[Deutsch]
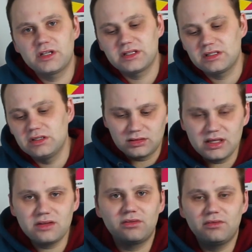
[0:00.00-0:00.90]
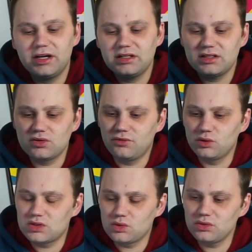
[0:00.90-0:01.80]
Testis. Geht es weiter zur
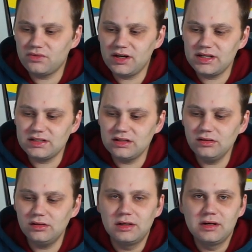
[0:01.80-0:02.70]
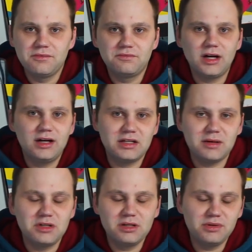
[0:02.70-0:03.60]
Funktionsweise. Ich
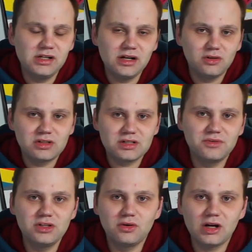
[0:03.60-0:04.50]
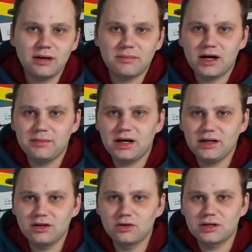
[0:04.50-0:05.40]
habe mir die Bilder und das Video gerade mal einmal
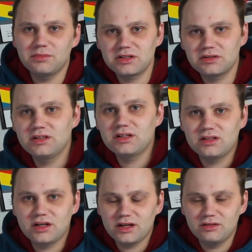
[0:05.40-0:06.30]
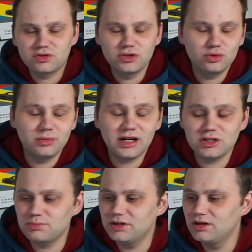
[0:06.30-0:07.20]
angeguckt, damit ich nicht nachher im Schnitt
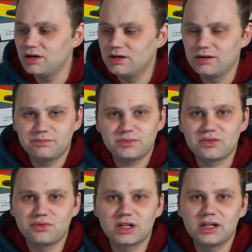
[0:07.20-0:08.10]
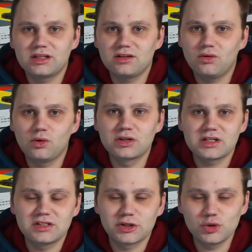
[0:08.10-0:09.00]
überrascht bin das ist wirklich
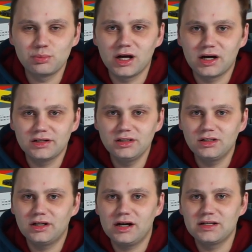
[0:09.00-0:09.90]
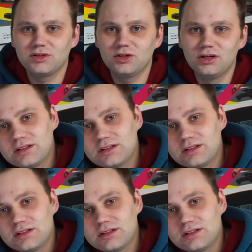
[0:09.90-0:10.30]
unterste Schublade. Also